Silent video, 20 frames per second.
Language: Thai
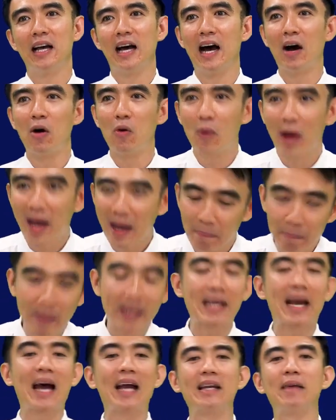เอาว่าเป็น
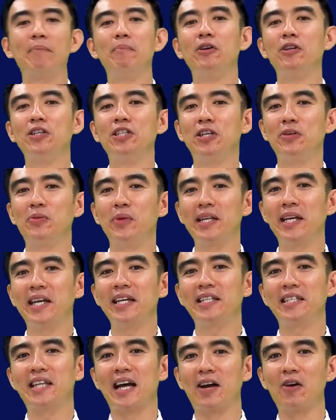การดำเนินชีวิตคริ
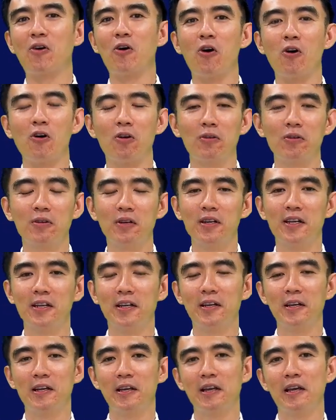สตจักรของ
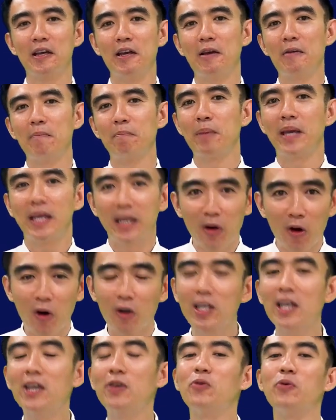พี่น้อง
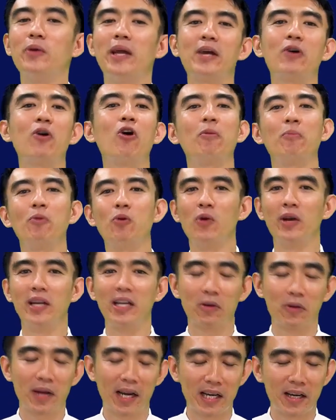ที่อยู่ในครอบครัว
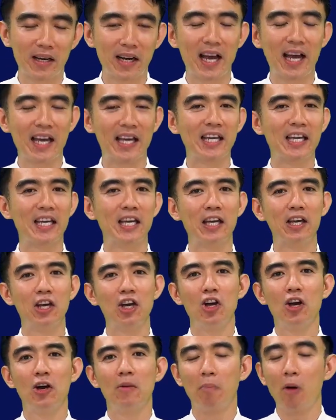เดียวกันก็ได้
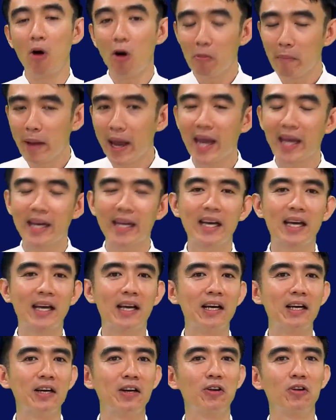พ่อแม่เนี่ย
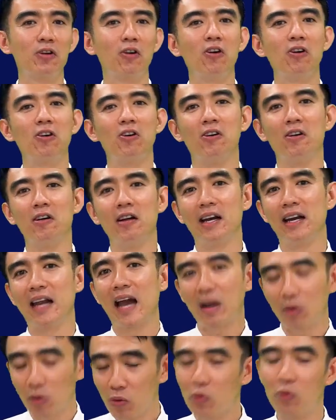ก็
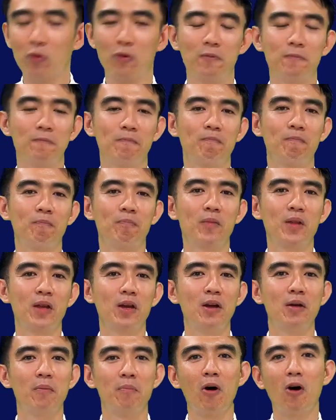รักลูก
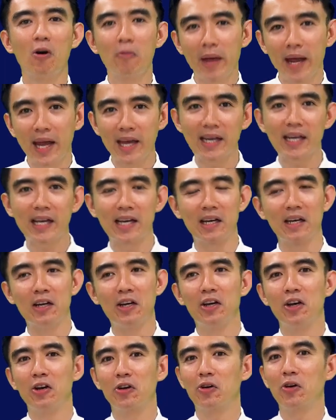พ่อแม่เนี่ย
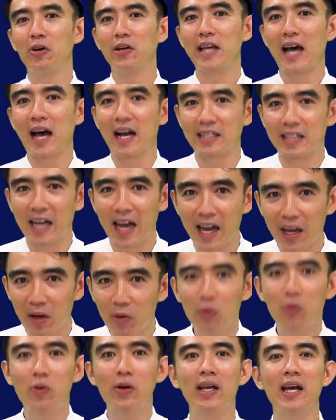ก็อยากจะให้
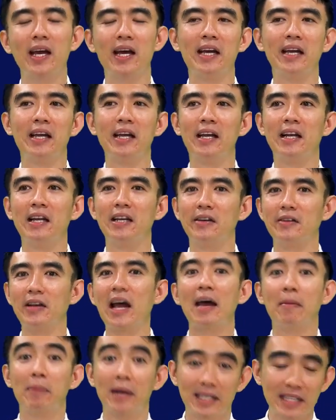ลูกเนี่ย
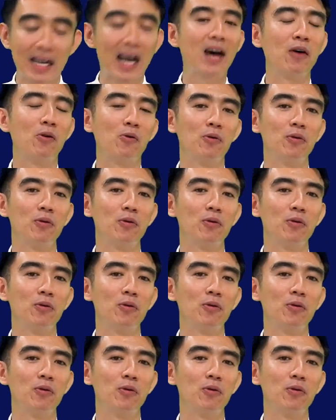ได้พระเจ้า